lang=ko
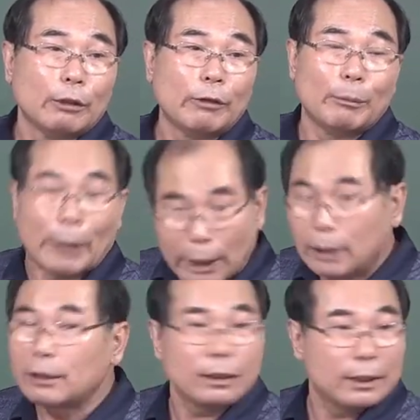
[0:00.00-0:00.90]
왜
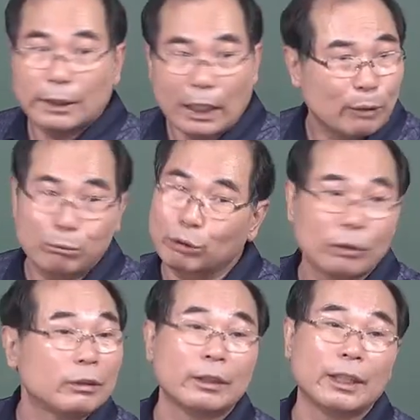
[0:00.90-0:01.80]
맹인들은 그렇게 안
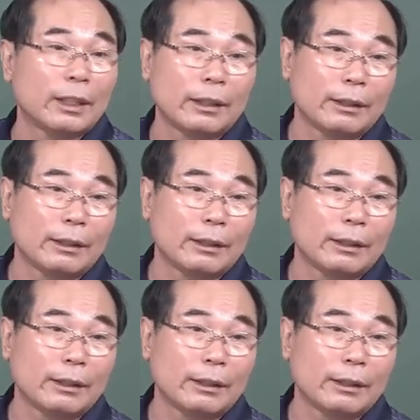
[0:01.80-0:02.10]
풀었는데